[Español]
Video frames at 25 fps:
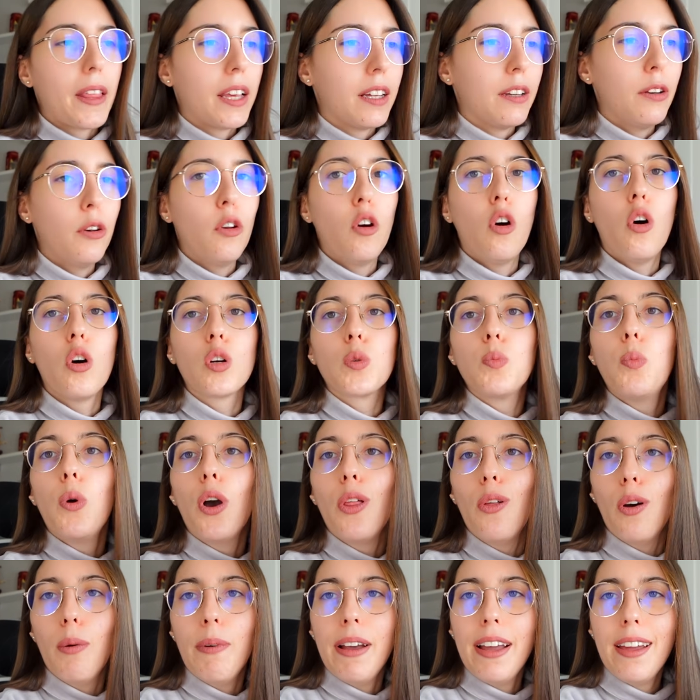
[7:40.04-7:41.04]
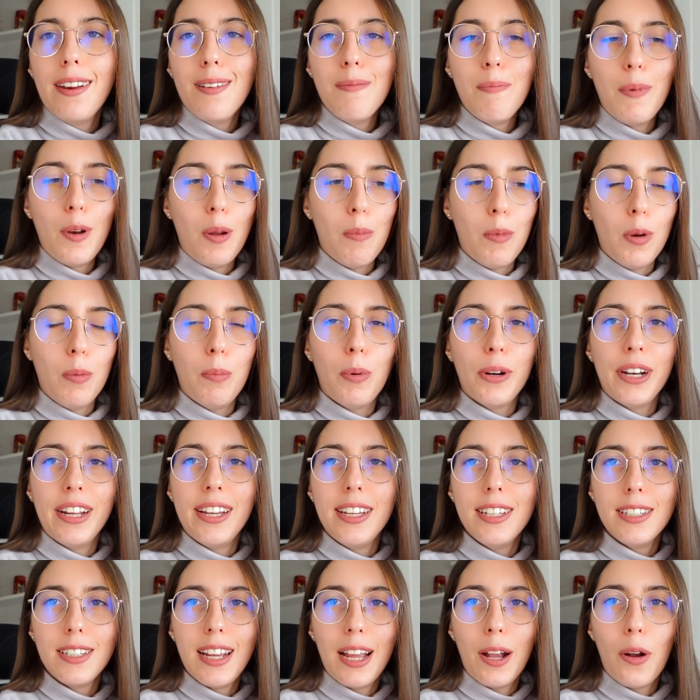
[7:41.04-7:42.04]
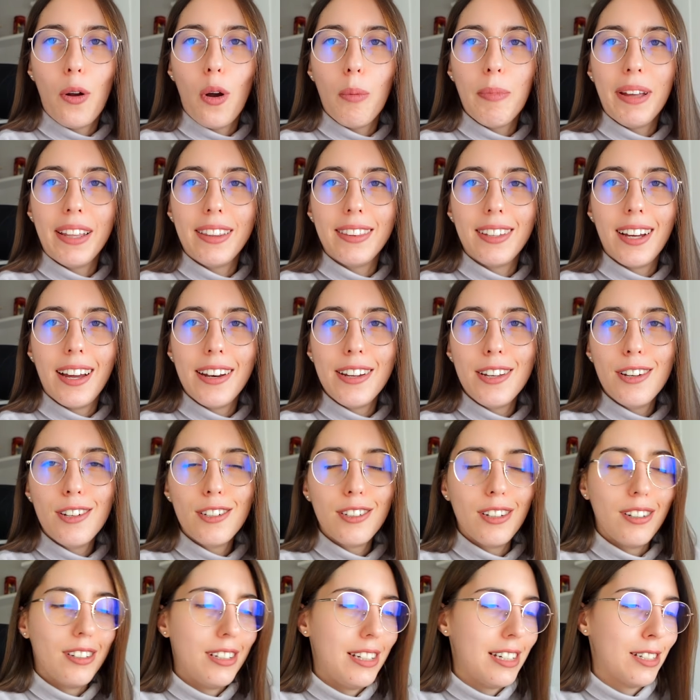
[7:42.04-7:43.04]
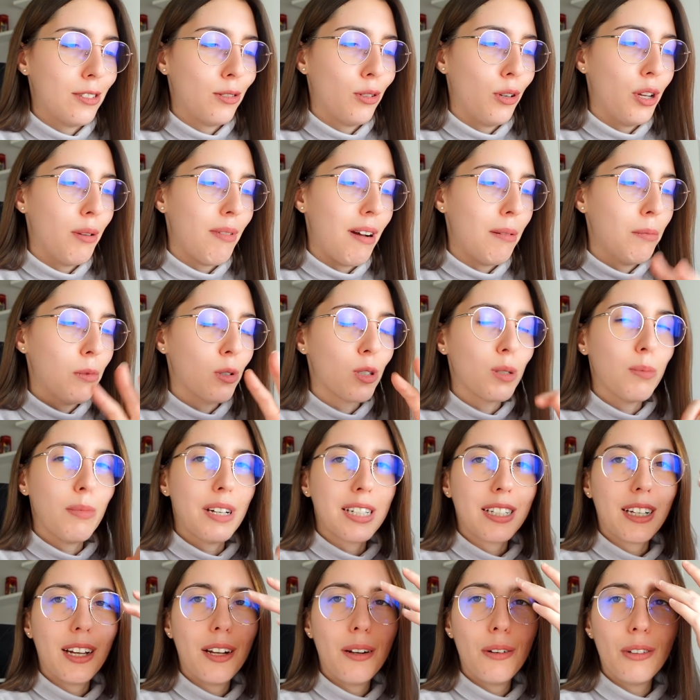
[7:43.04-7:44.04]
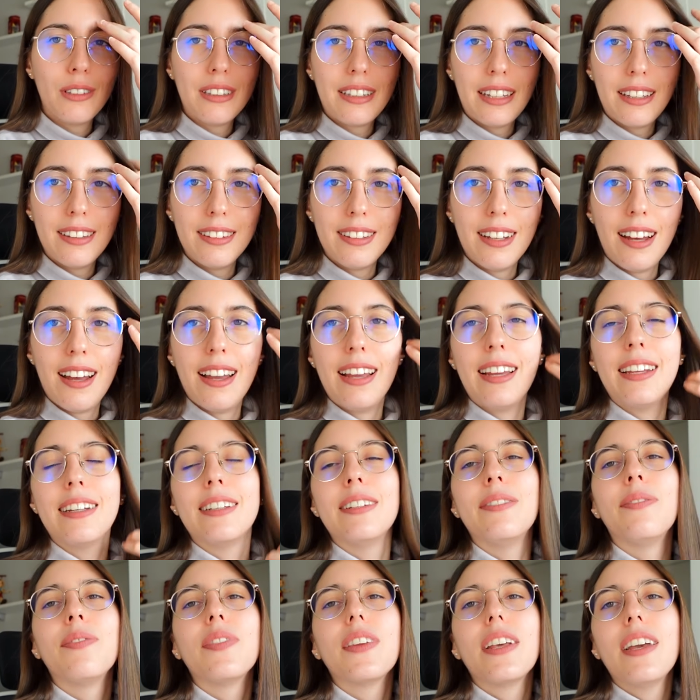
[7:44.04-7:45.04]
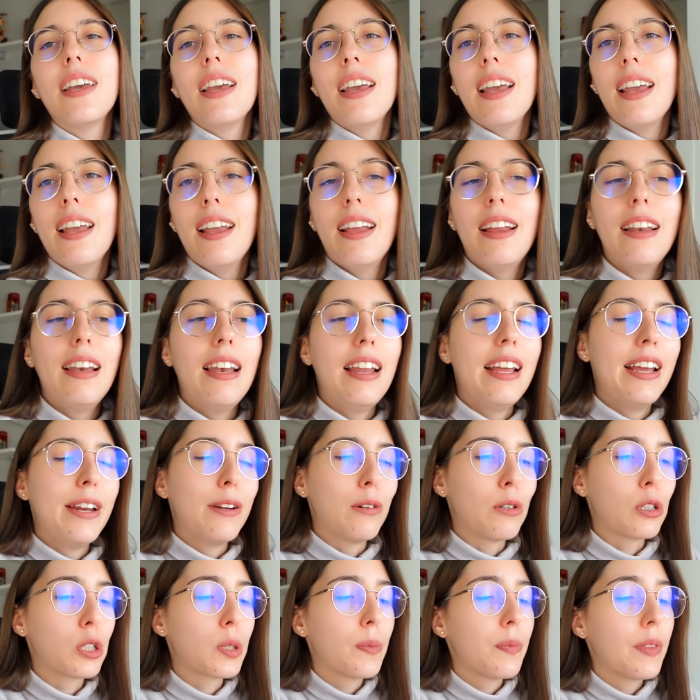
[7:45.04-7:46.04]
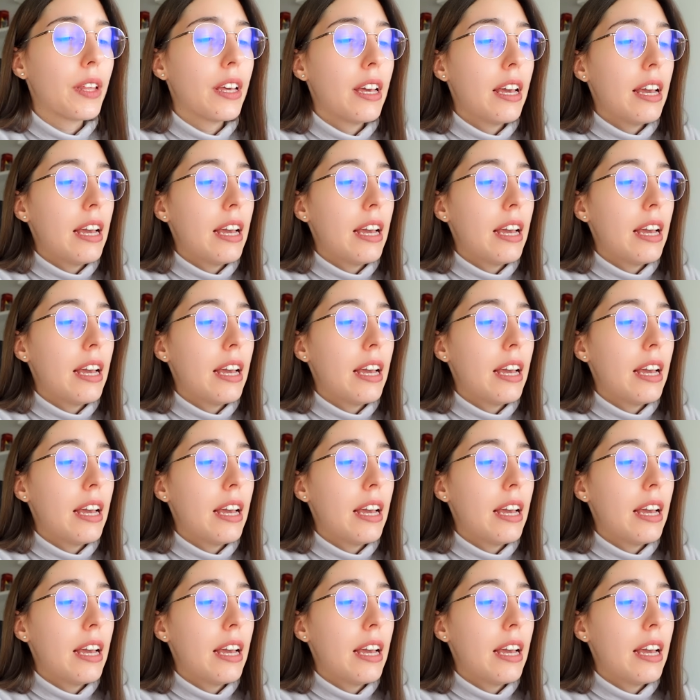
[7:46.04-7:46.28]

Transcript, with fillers: no os puedo ver, pero me lo ponéis en comentarios y estoy, vamos, más que contenta en, en leeros.